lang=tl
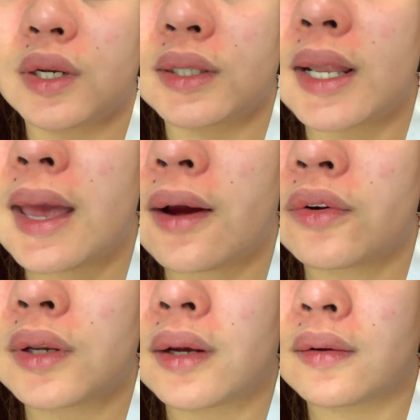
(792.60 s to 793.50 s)
nagdala
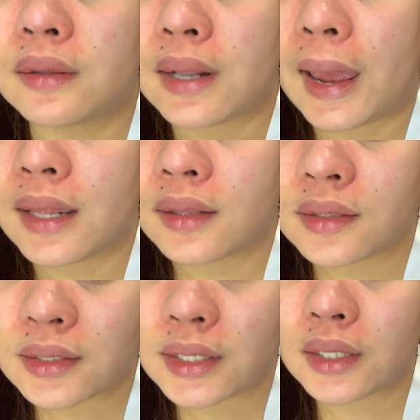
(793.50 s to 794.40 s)
ko ng light
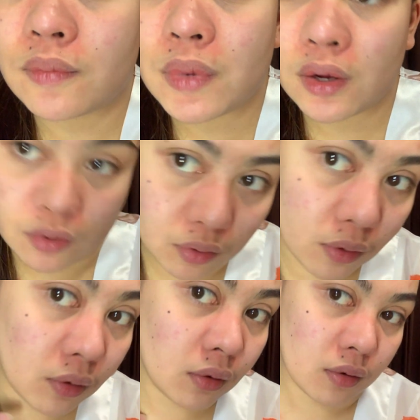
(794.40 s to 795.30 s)
sa tabi
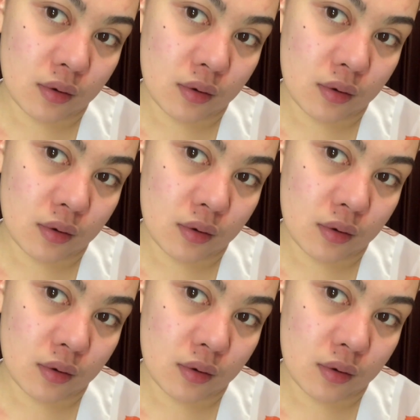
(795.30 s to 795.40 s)
ko